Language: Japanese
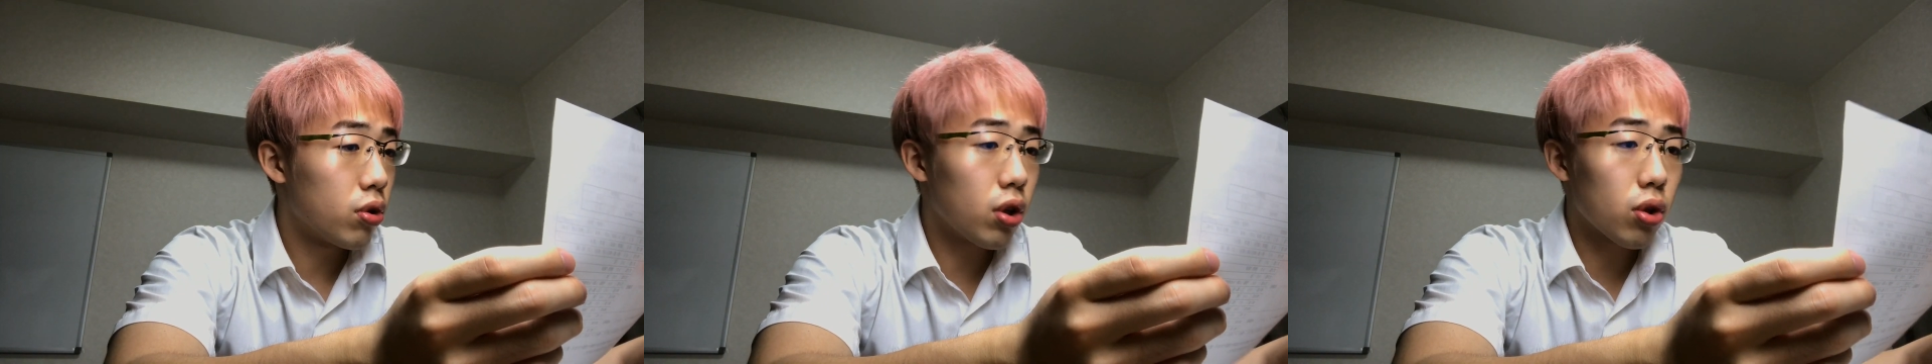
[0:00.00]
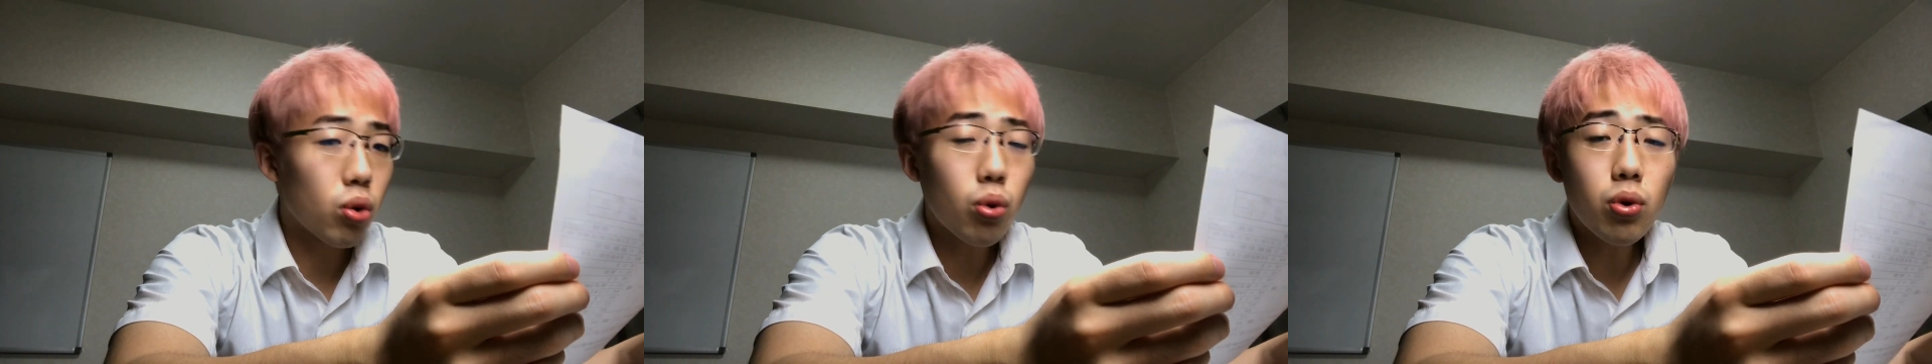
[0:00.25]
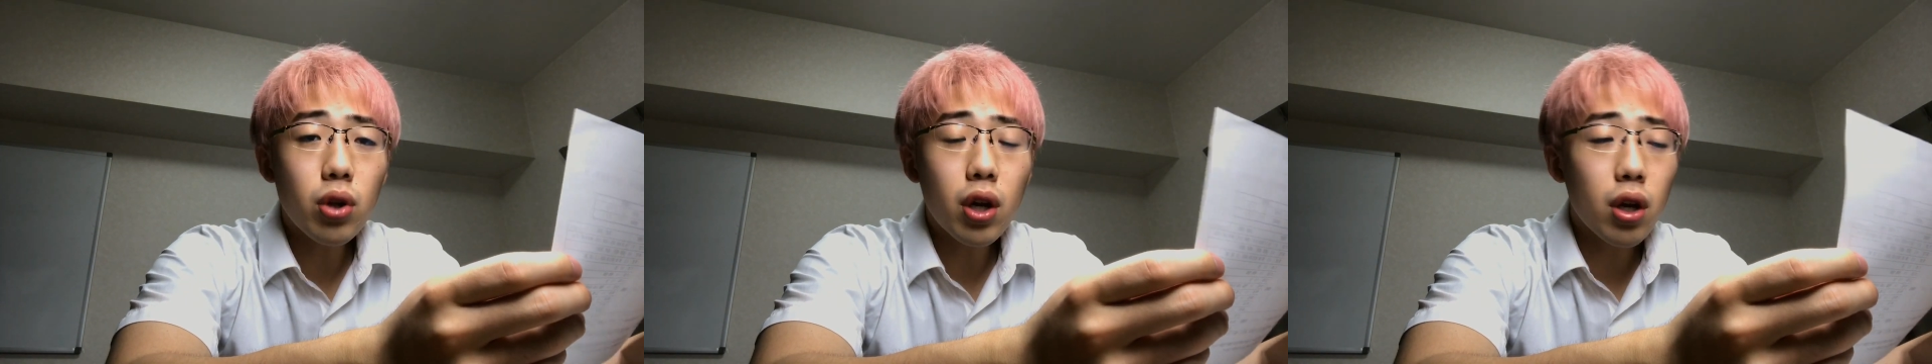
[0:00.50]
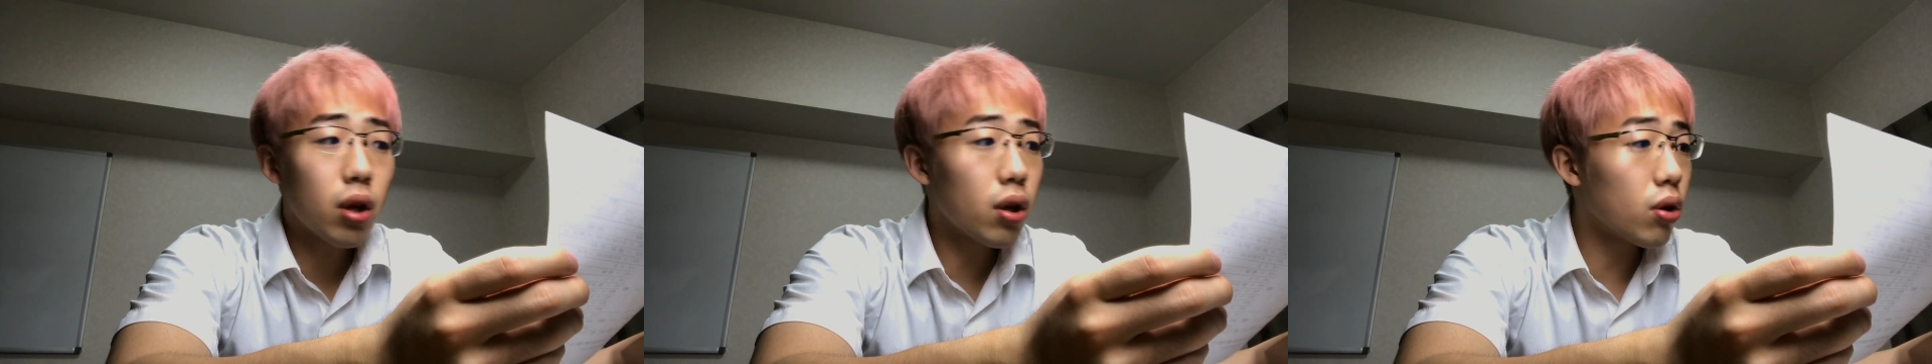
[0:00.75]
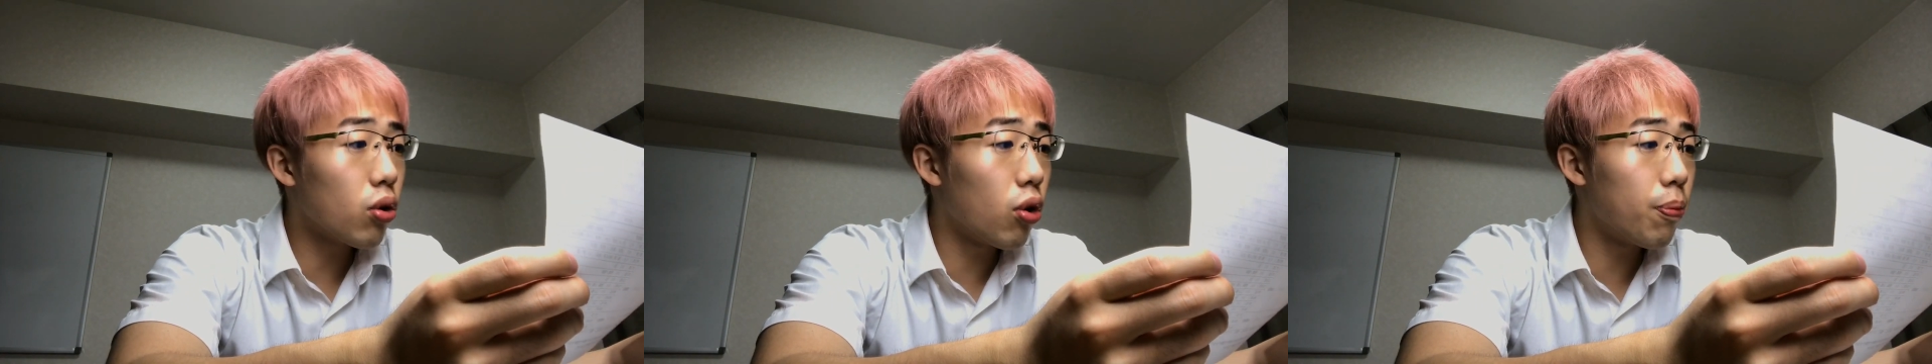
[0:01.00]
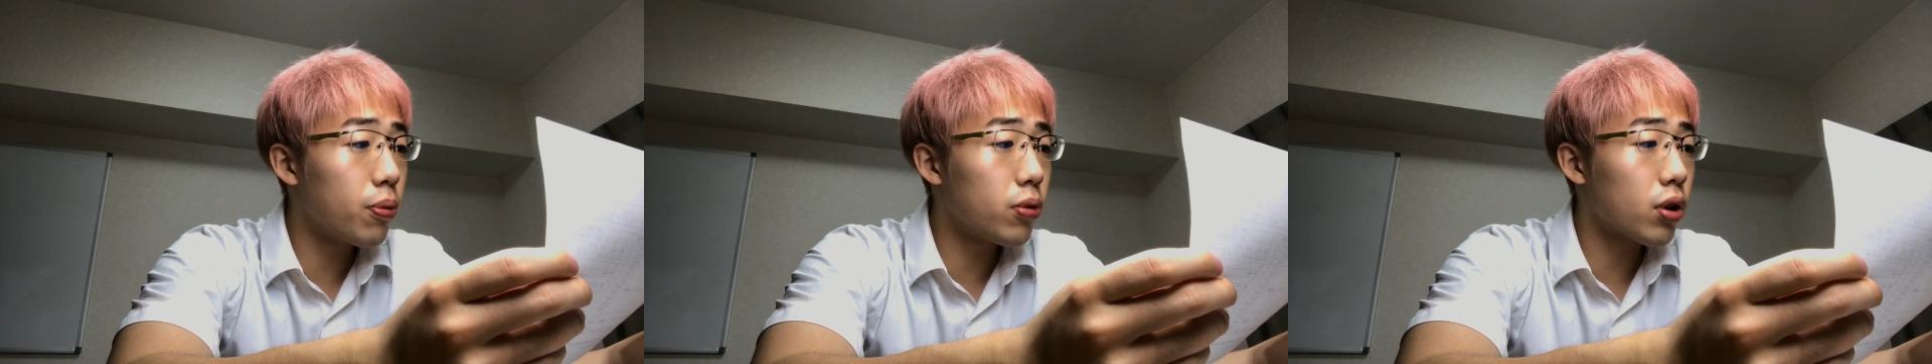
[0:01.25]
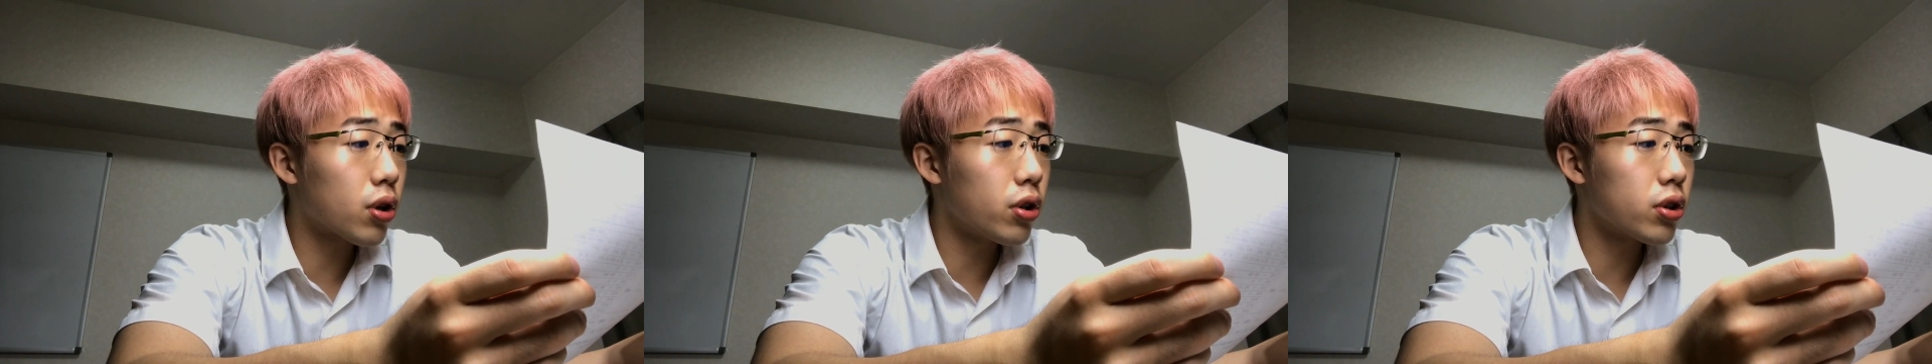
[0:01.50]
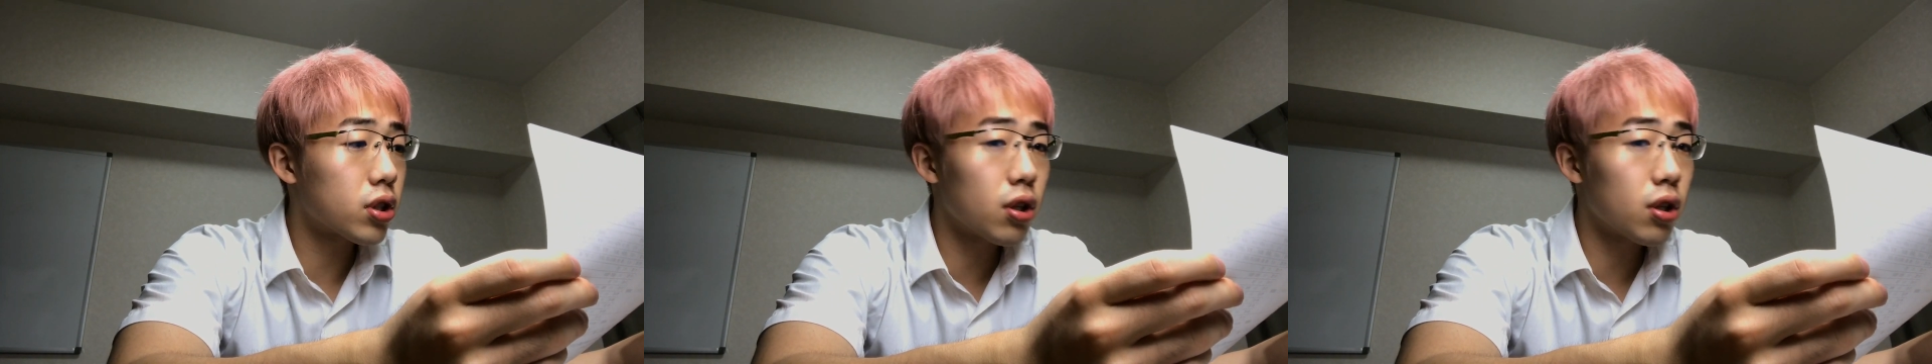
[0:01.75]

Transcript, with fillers: で、東大オープンに関し